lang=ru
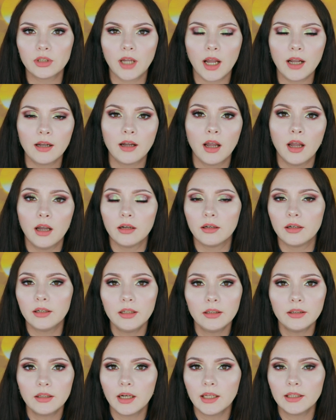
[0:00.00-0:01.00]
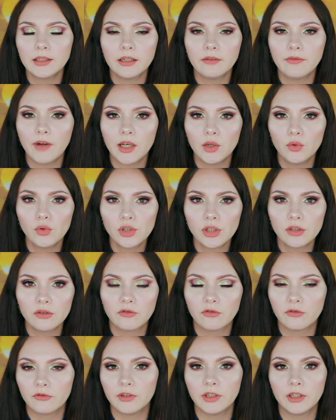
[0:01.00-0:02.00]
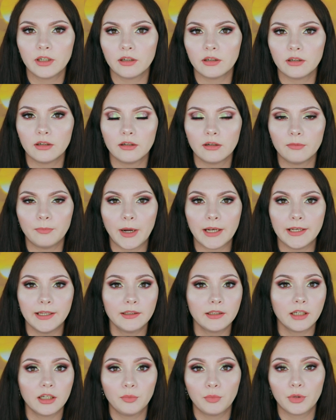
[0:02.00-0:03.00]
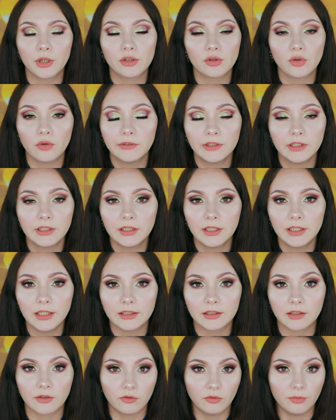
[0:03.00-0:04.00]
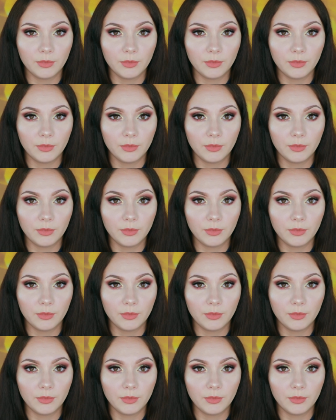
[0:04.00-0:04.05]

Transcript: как глиттер от Revolution в их э, палетках прессованных глиттеров.